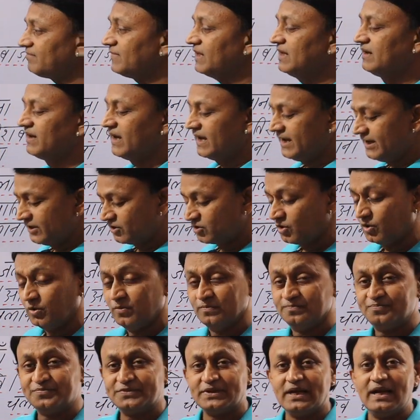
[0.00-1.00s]
नहीं तो
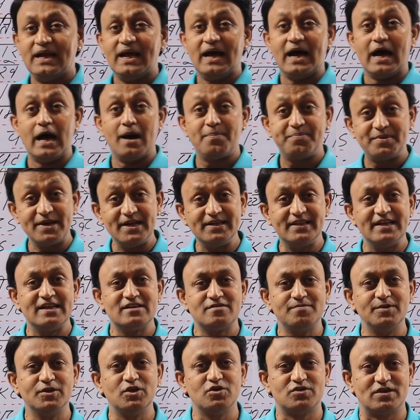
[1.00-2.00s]
अपने
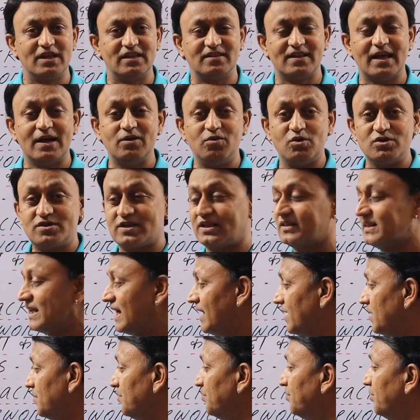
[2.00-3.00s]
देश में जो चलता है वो चलता
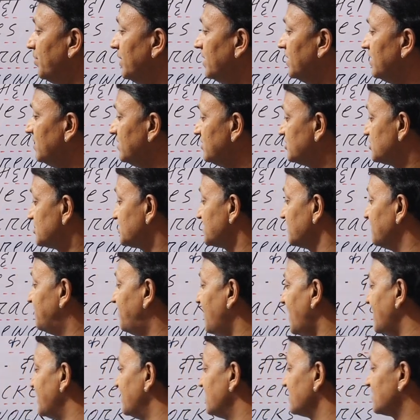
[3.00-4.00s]
है बर्स्ट
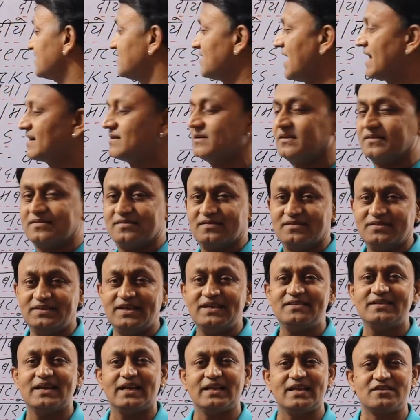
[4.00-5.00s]
फायर क्रैकर्स
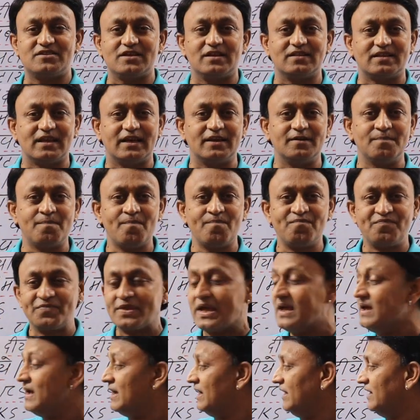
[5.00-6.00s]
ये ज़्यादा चलता है
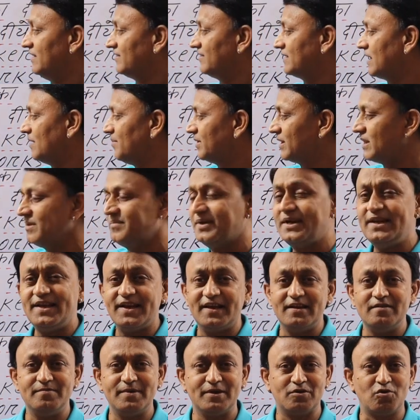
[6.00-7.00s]
इसका मतलब ये
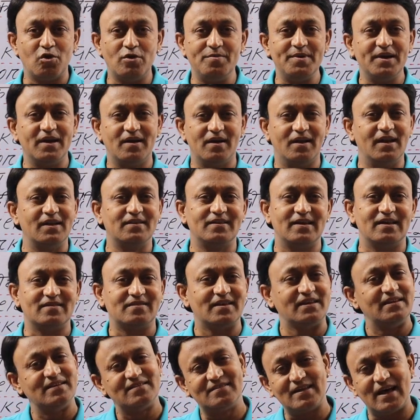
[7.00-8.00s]
नहीं कि इनमें कोई भी गलत या
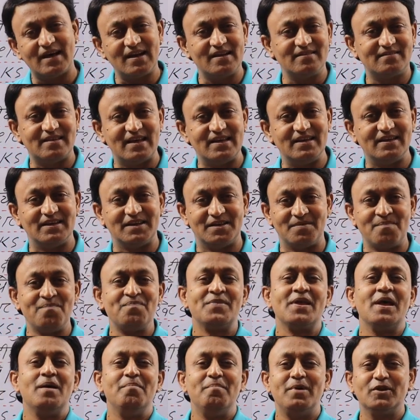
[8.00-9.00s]
सही है सारे सही हैं
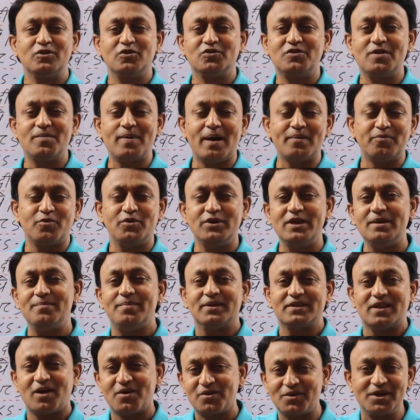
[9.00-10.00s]
मैं तो सिर्फ आपको ये
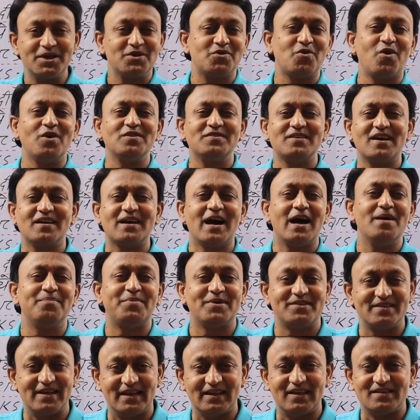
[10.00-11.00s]
बता रहा हूँ कि कौन सा कहाँ
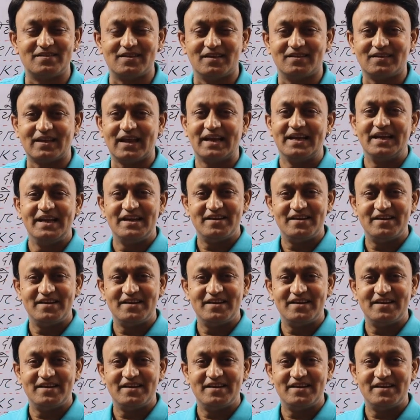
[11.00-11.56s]
पर ज़्यादा चलता है